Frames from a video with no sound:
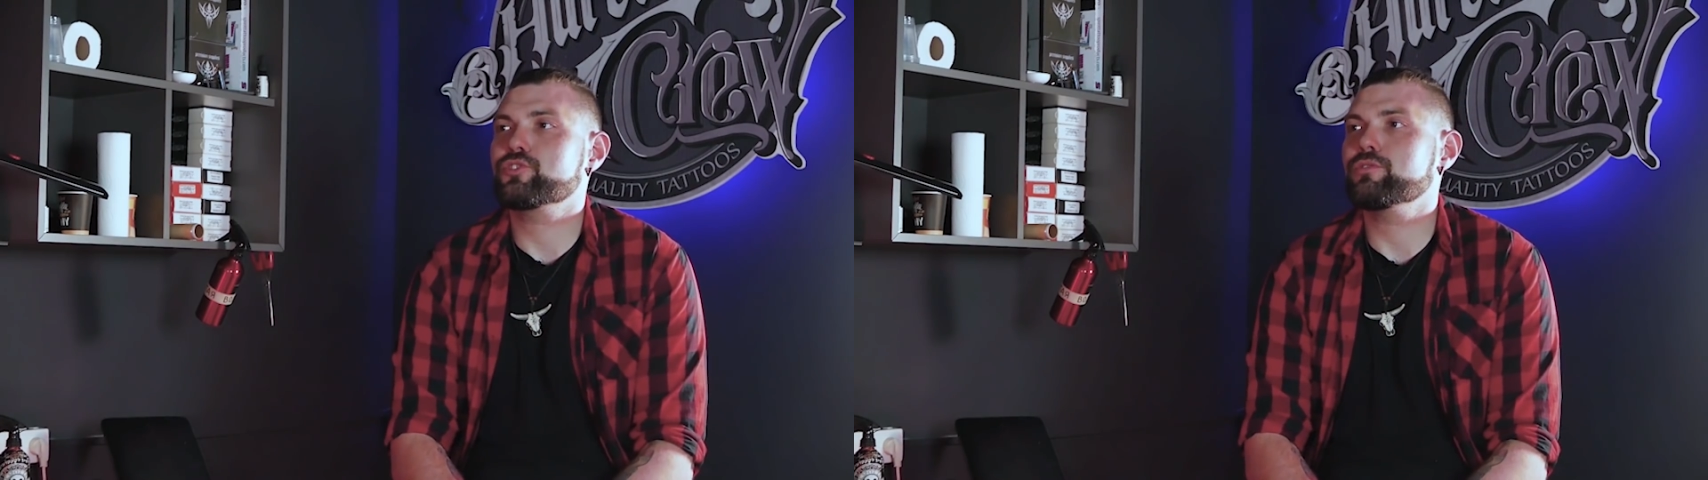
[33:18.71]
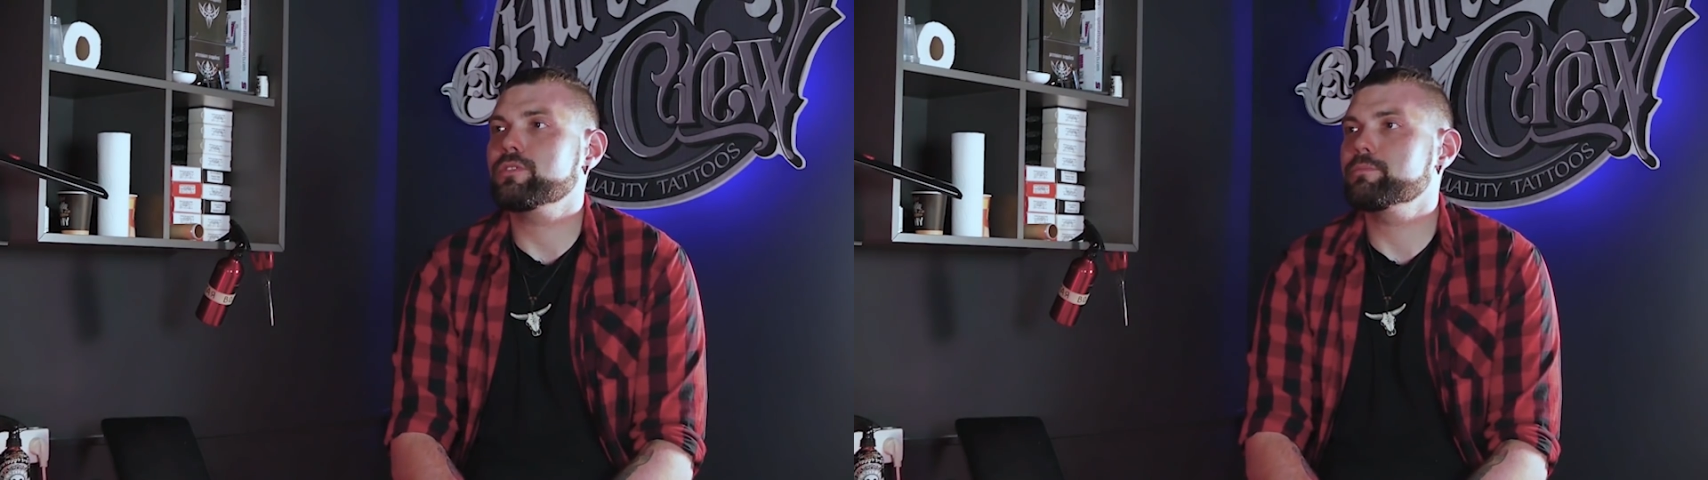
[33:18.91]

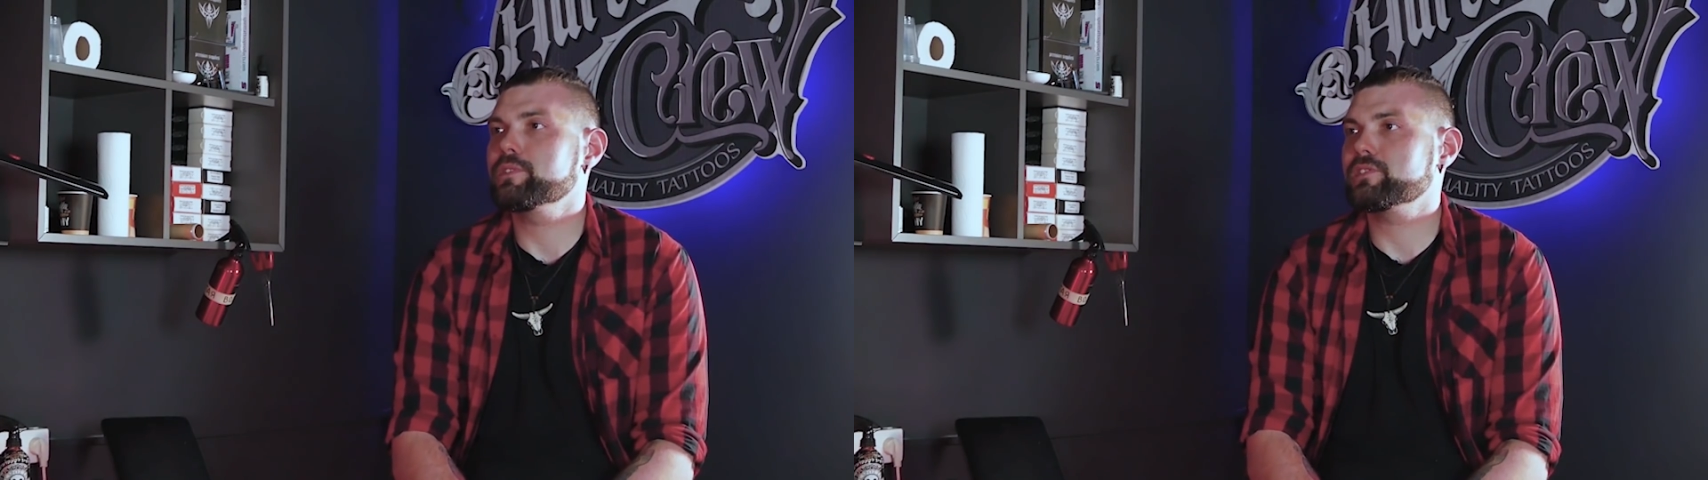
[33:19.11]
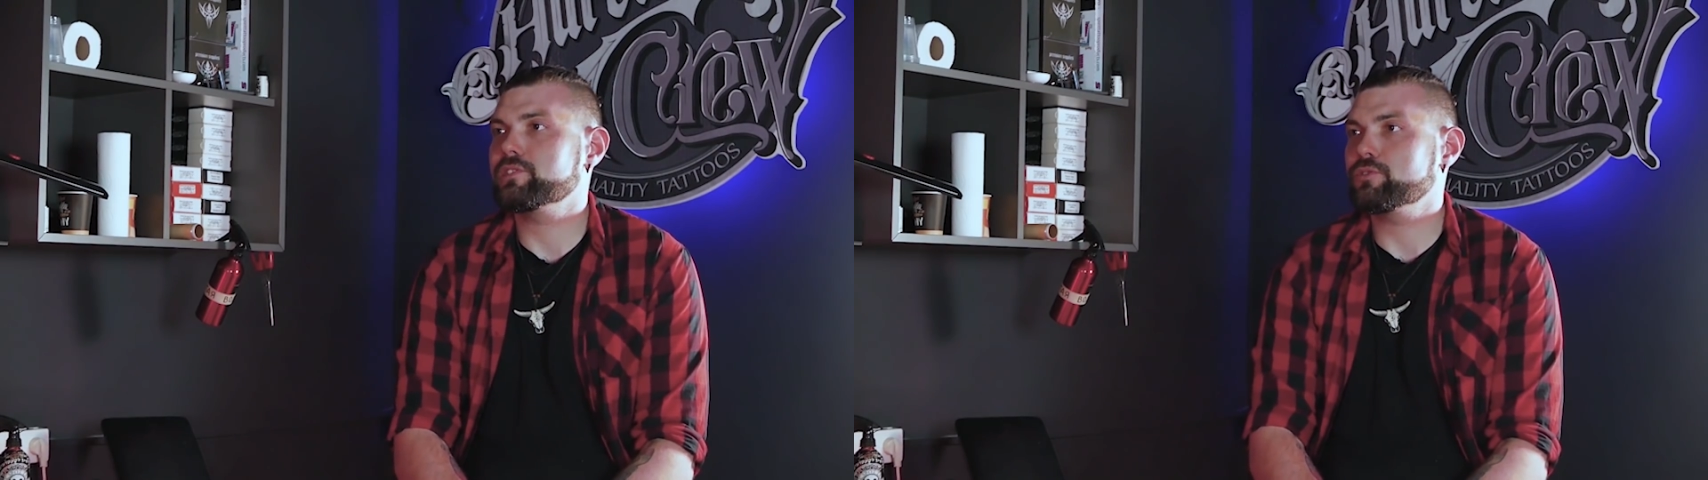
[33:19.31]
школам
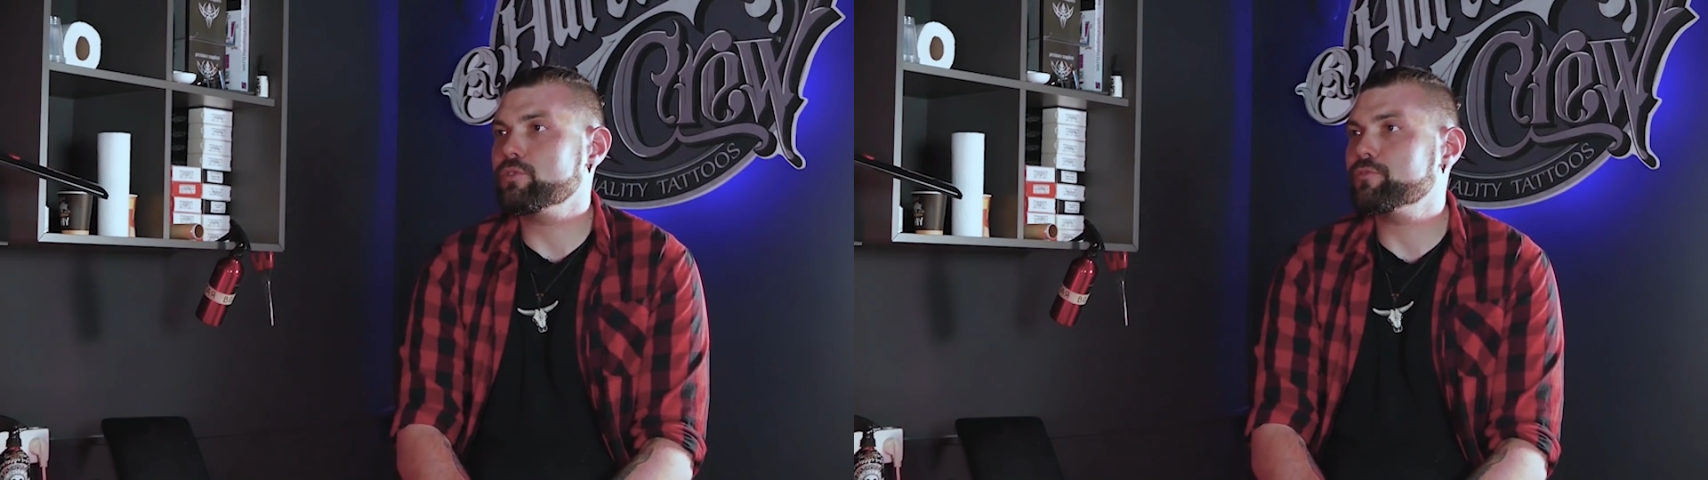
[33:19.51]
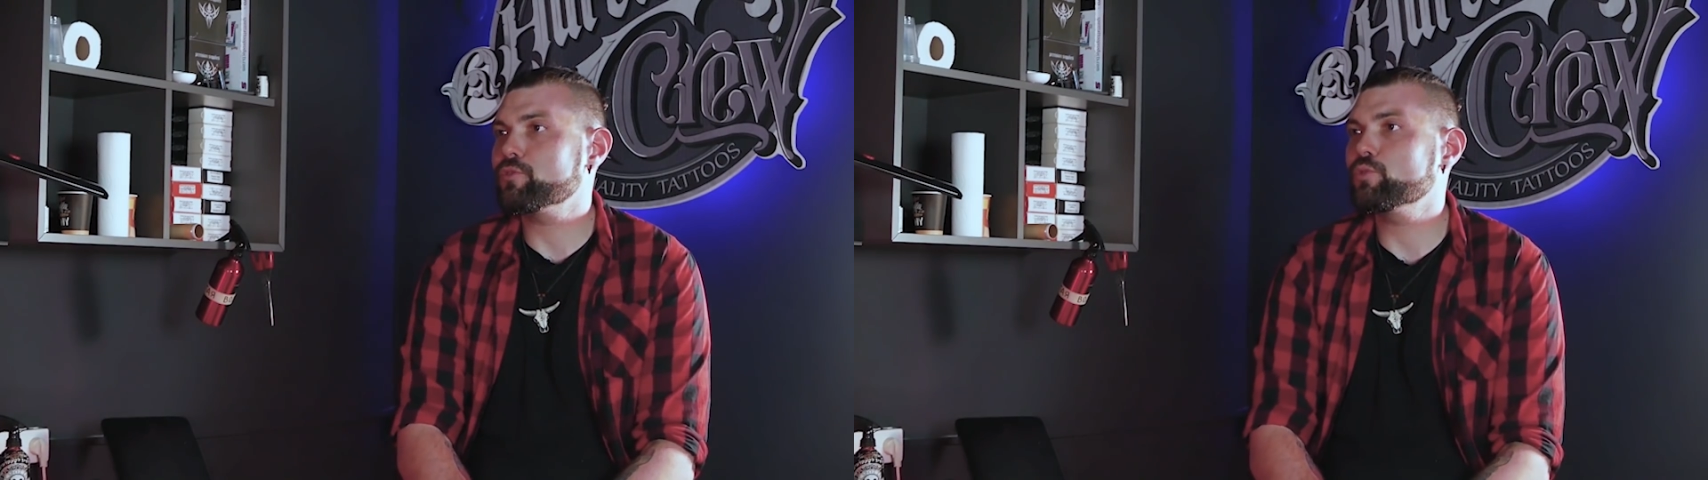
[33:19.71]
мастеров,